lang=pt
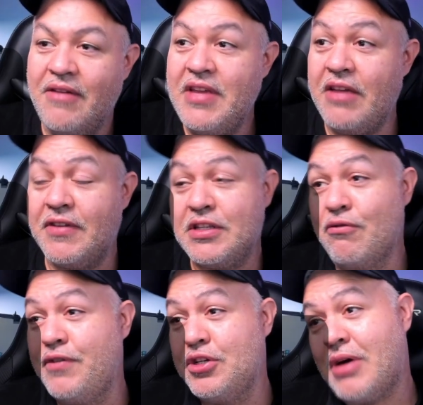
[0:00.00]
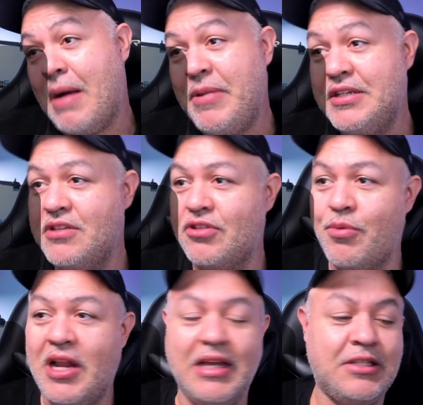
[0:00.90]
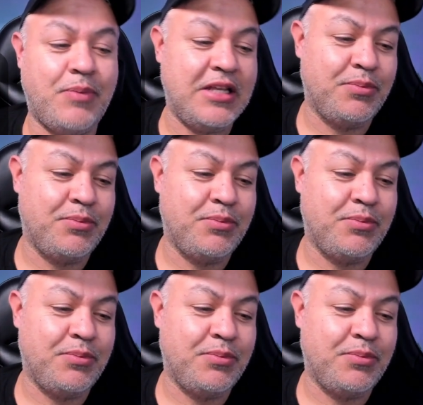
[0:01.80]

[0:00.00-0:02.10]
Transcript: Vim aqui fazer um vídeo rapidinho sobre o AliExpress,